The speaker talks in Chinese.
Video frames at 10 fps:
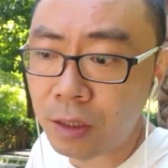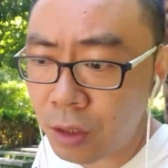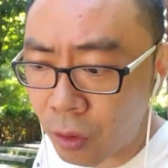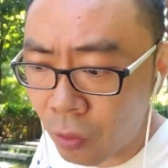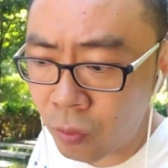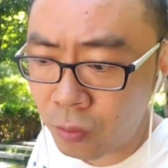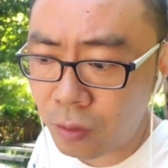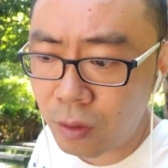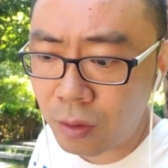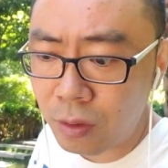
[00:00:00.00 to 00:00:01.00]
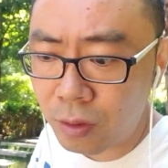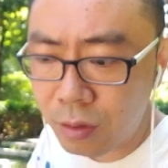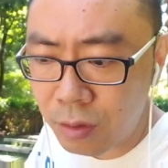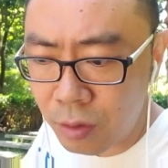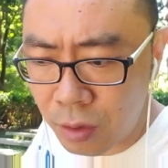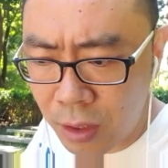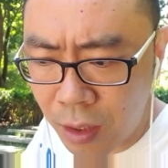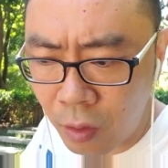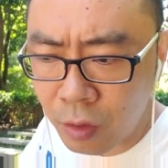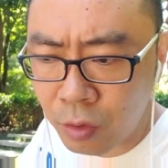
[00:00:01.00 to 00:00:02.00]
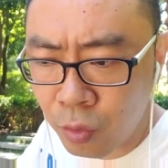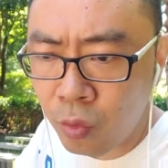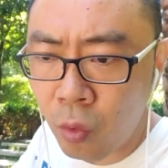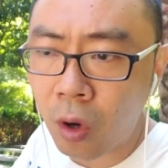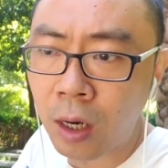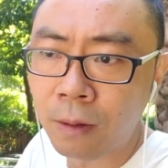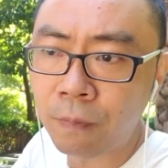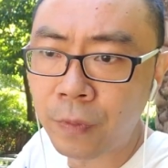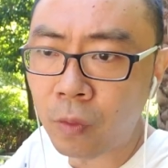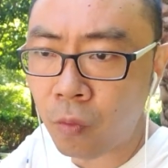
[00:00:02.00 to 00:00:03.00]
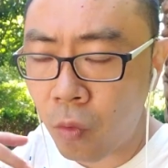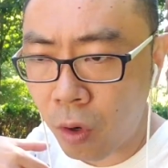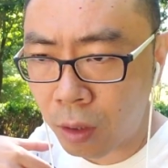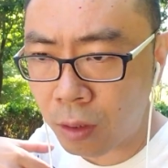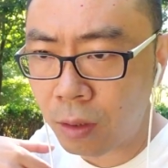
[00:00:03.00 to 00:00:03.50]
有他，如果我